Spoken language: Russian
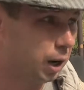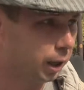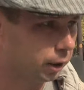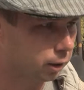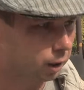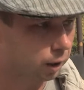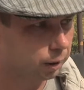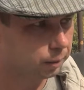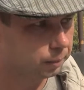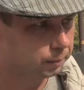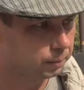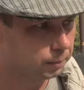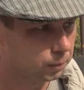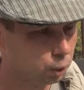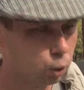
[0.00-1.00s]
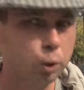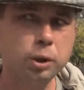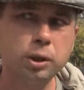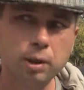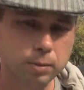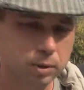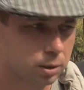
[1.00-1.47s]
в коллекторах. Что
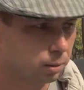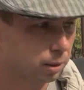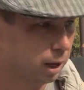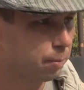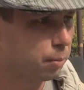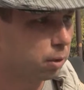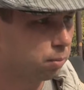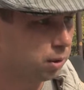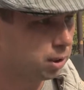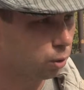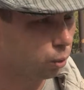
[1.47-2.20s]
они там лепят без